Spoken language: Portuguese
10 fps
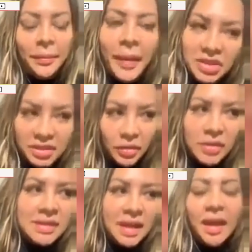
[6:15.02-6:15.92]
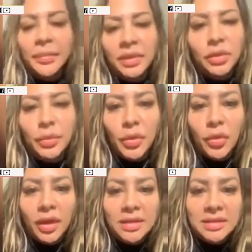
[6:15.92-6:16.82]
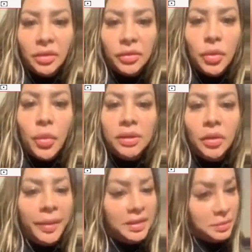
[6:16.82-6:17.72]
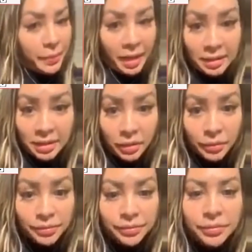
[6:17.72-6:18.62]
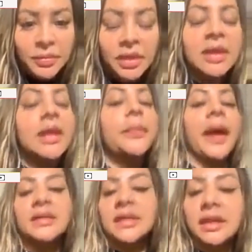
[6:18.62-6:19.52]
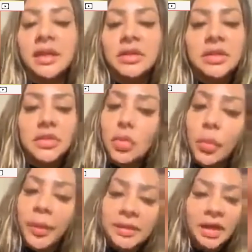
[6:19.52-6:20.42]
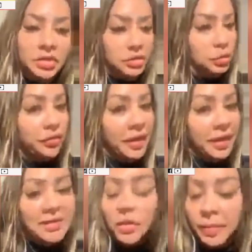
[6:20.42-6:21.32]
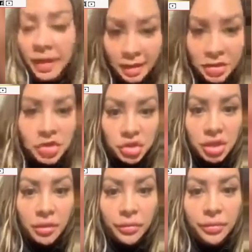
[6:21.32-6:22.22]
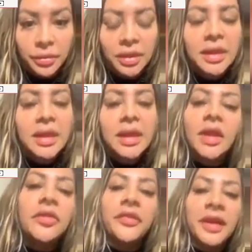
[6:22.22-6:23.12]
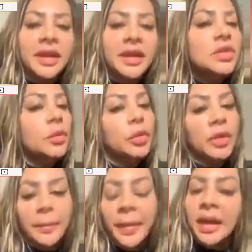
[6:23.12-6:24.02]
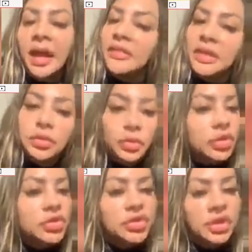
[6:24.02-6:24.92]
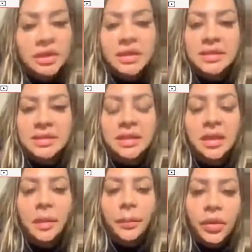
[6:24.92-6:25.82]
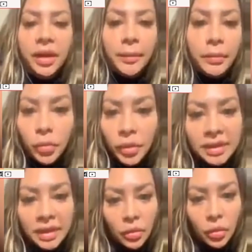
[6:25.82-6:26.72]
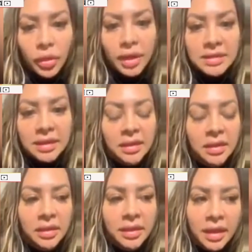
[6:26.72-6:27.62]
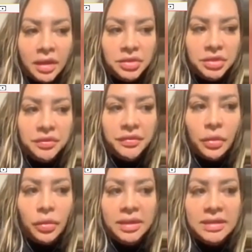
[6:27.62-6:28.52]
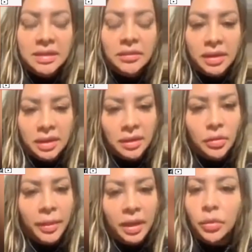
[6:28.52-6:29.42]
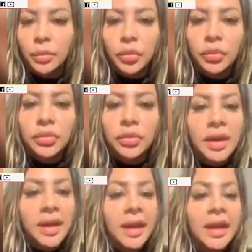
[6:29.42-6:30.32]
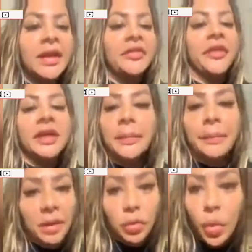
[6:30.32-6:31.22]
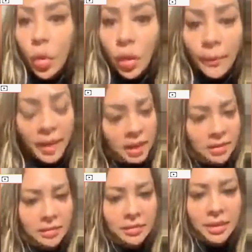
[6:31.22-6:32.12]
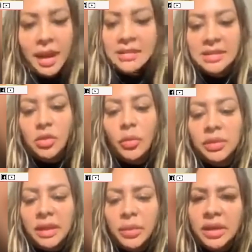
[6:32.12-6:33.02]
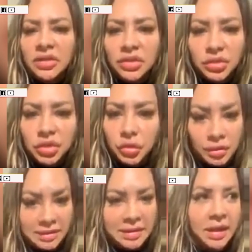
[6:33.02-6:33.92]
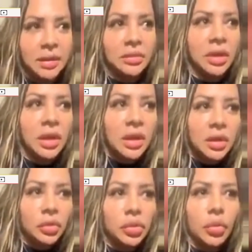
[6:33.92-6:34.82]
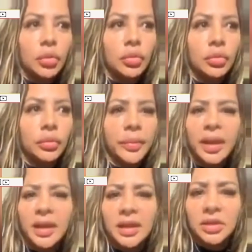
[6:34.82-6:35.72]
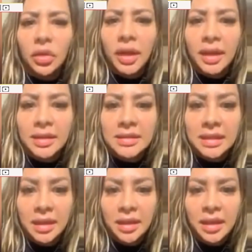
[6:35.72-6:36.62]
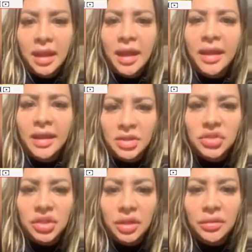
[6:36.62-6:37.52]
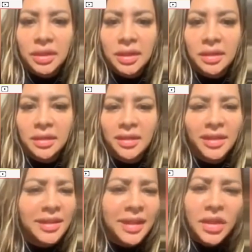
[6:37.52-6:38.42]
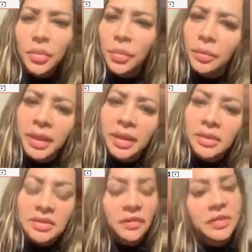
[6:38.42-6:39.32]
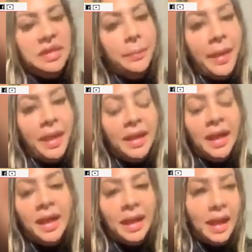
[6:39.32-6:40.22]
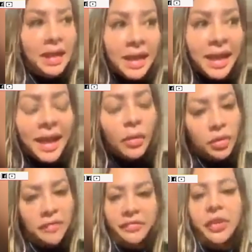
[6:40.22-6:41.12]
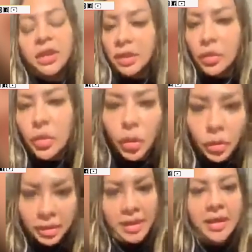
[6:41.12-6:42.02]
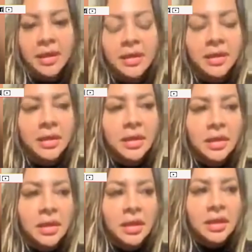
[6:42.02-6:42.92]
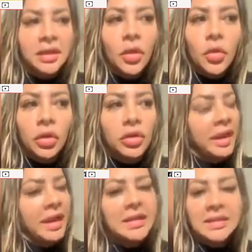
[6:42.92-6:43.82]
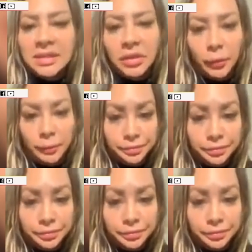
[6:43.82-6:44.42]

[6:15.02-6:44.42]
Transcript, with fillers: Mas Deus sabe do meu coração e o quanto eu peço perdão. E peço aqui desculpa, tá, gente? Eu não falei sobre religião. Eu falei sobre o que a palavra nos diz. Porque muita coisa que a gente vê acontecendo aqui no meio do mundo, ela é feita pelo homem. Assim como tem muita gente distorcendo que eu tô com né, intolerância à religião, né? Em nenhum momento, é só você pegar lá, ler o que foi que eu coloquei. E eu coloquei assim, ó.